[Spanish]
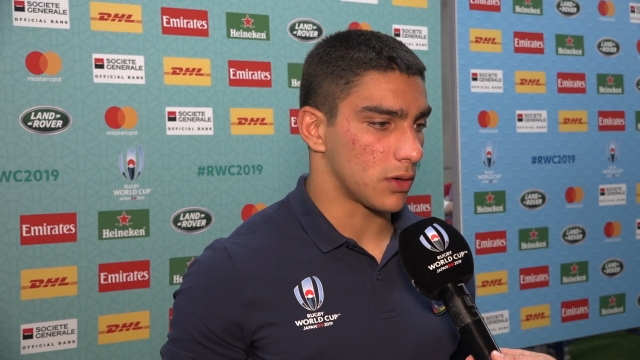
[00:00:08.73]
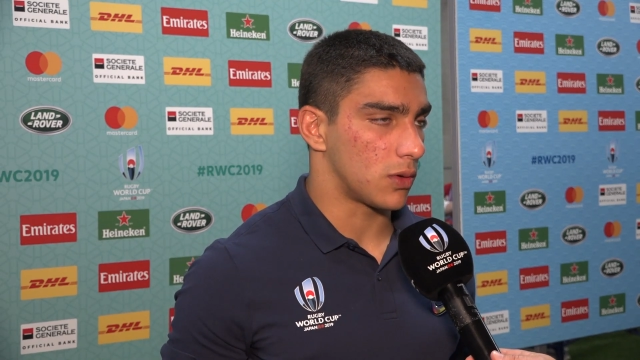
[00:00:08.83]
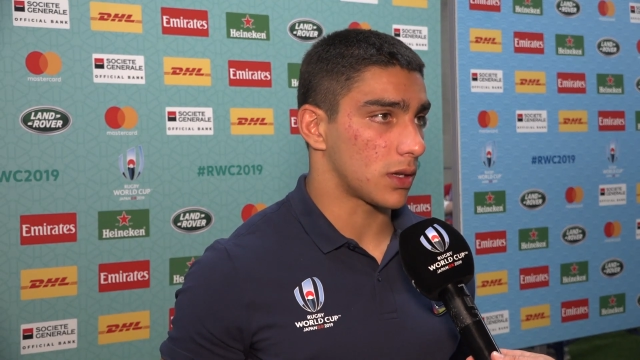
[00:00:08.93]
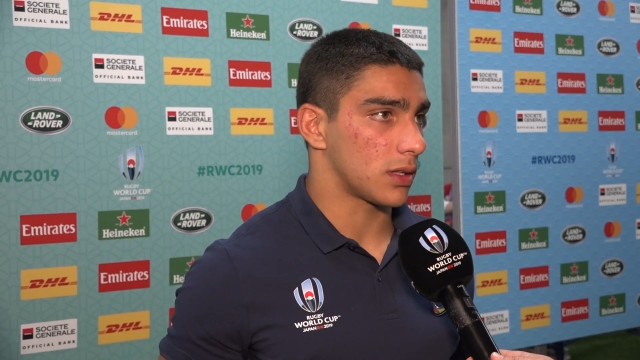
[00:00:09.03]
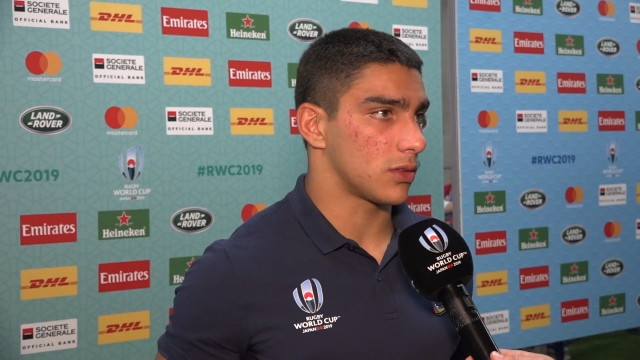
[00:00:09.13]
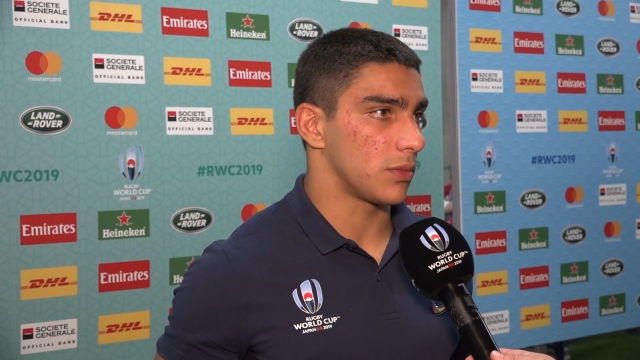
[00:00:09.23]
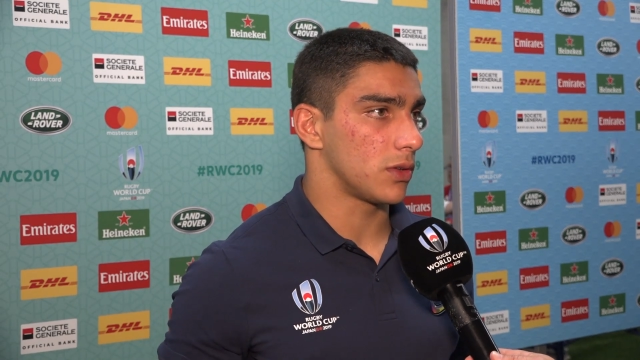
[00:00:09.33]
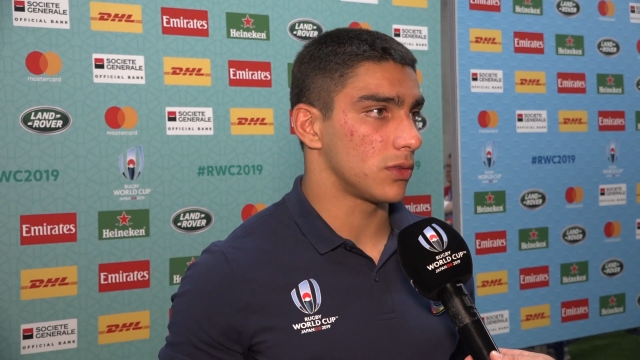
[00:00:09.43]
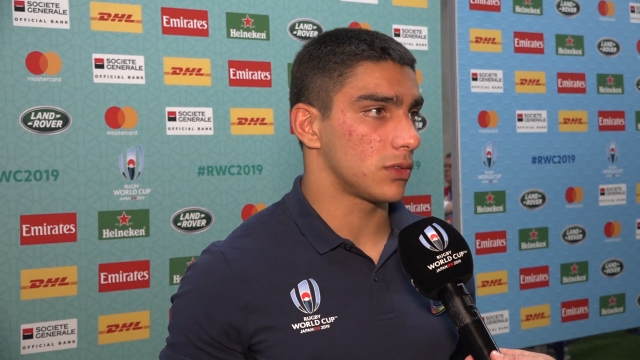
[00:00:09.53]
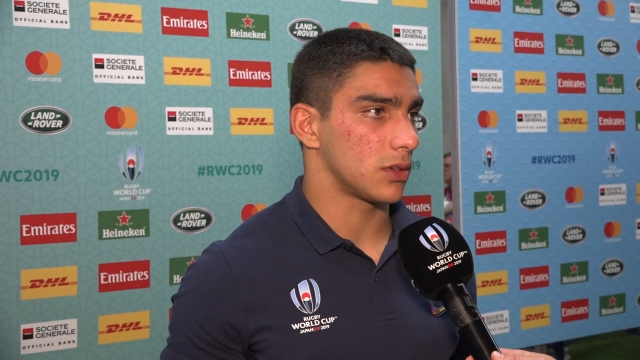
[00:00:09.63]
jugar tantos
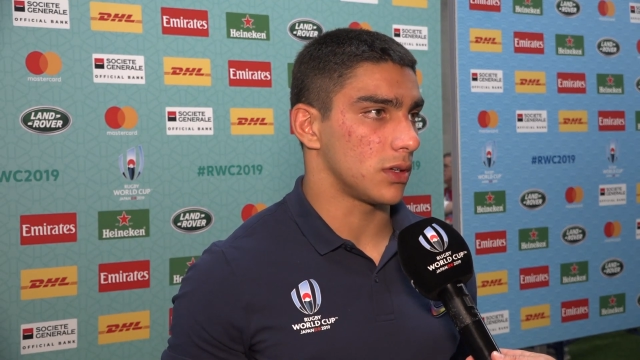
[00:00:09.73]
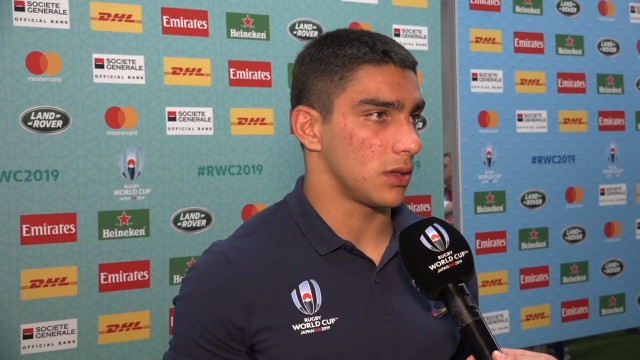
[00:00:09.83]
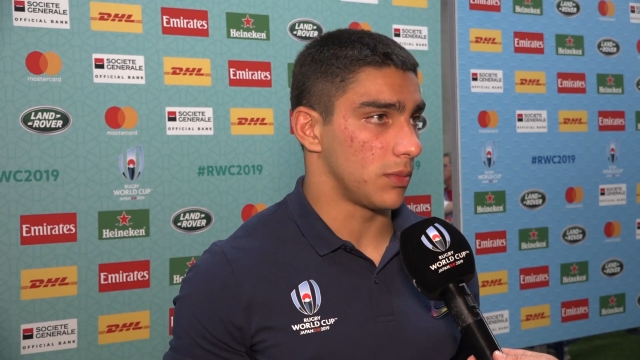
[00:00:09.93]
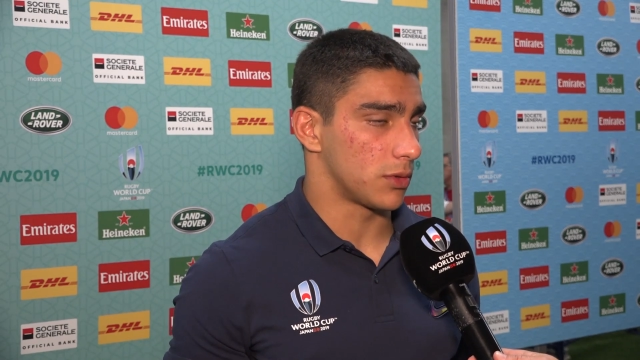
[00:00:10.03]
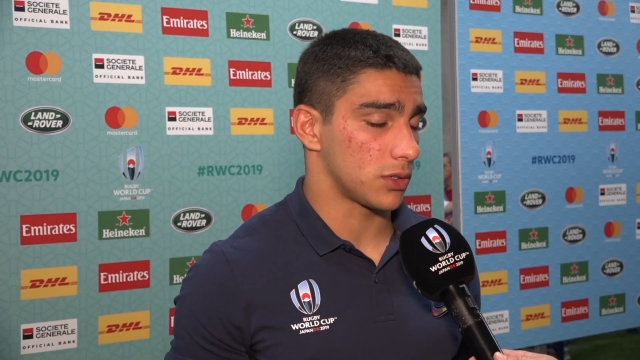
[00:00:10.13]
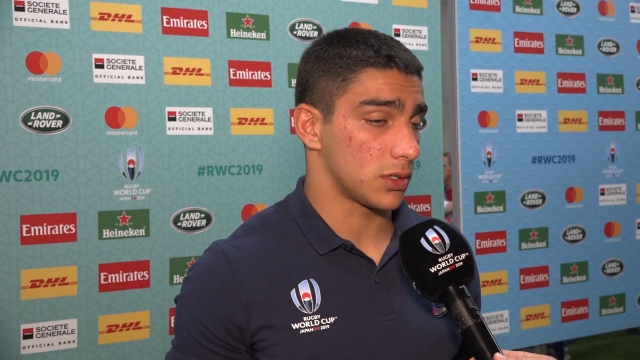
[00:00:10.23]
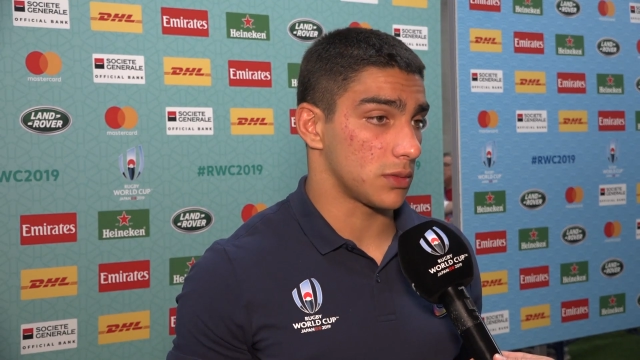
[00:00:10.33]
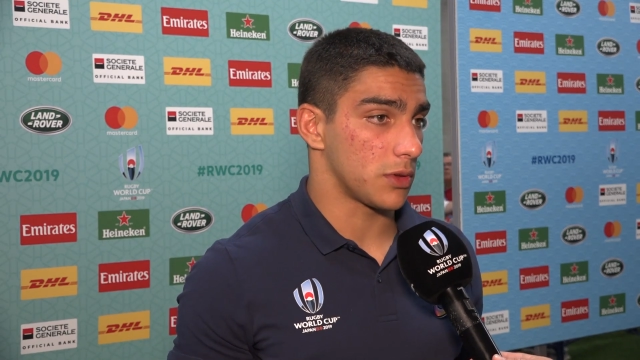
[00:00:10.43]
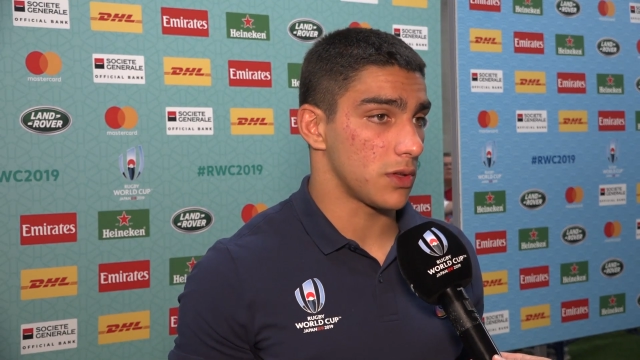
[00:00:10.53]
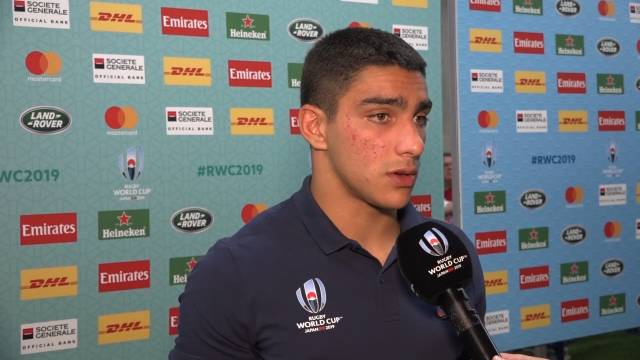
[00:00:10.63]
minutos y, por suerte
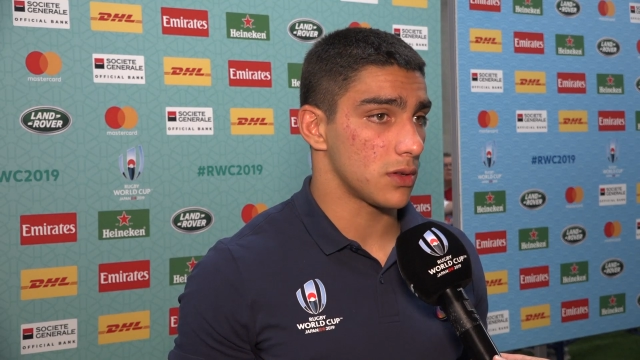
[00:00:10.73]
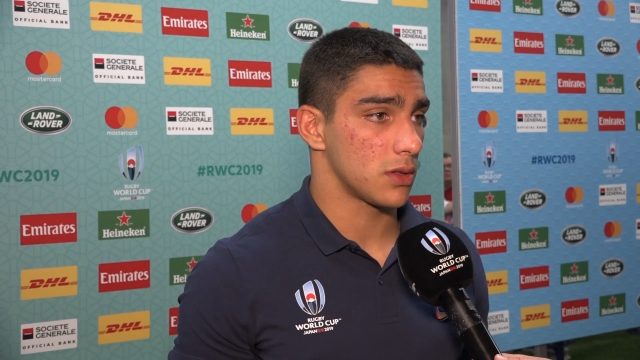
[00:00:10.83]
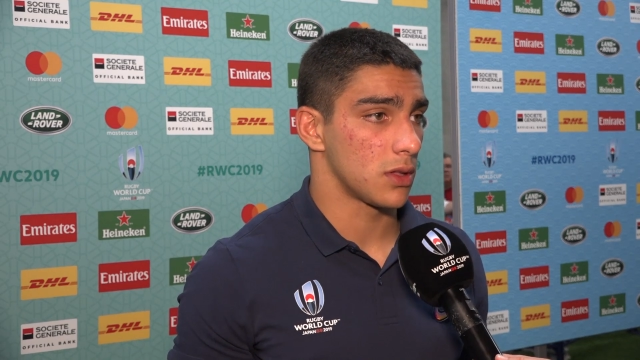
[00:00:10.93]
se me dio.